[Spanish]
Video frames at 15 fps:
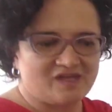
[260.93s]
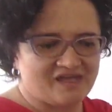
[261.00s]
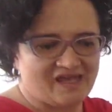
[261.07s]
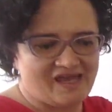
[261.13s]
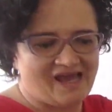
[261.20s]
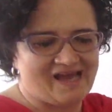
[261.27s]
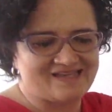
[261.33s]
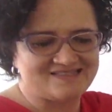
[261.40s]
de
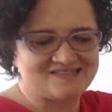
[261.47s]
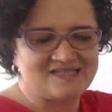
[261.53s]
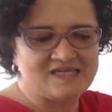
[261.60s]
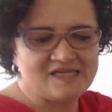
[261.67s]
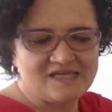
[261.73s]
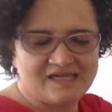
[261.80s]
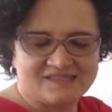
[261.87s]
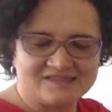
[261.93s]
que
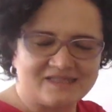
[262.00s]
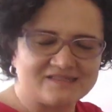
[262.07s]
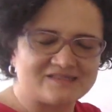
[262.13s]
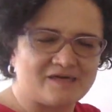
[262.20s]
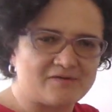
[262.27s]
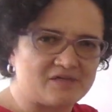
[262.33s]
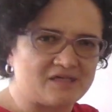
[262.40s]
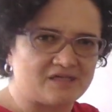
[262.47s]
así es que es
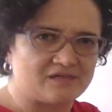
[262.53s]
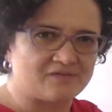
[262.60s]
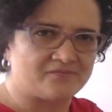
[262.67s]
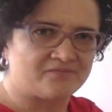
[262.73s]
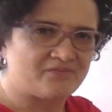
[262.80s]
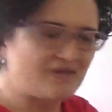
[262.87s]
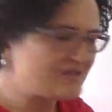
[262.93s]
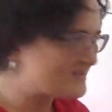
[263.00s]
la vida.
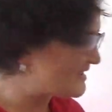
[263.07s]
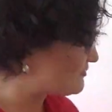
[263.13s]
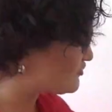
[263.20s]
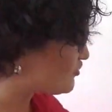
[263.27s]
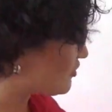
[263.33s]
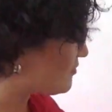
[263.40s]
Estamos